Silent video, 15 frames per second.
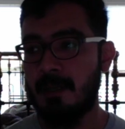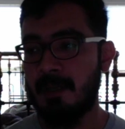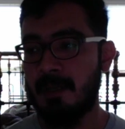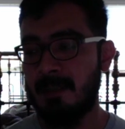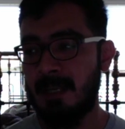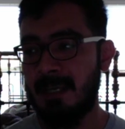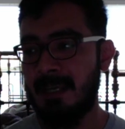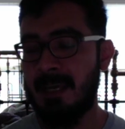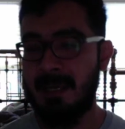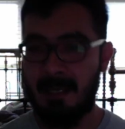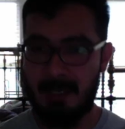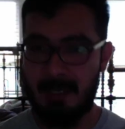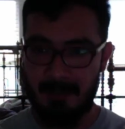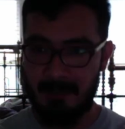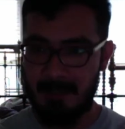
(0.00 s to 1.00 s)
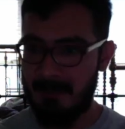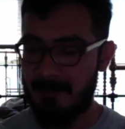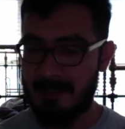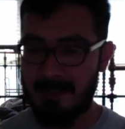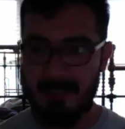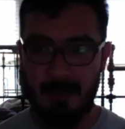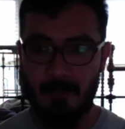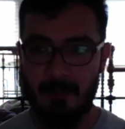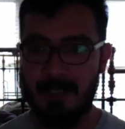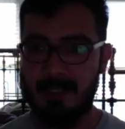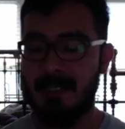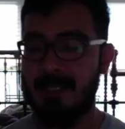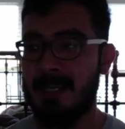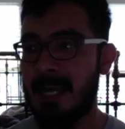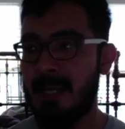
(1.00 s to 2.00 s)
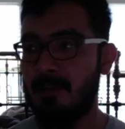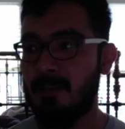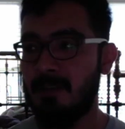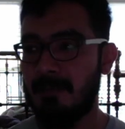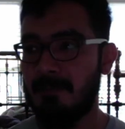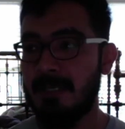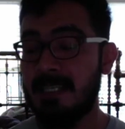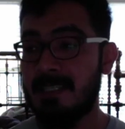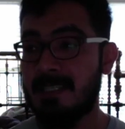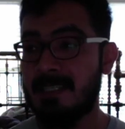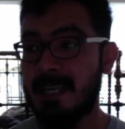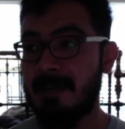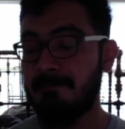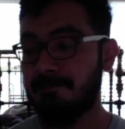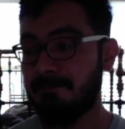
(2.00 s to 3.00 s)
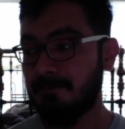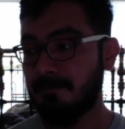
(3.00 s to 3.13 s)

de que iba a ser un escenario intimista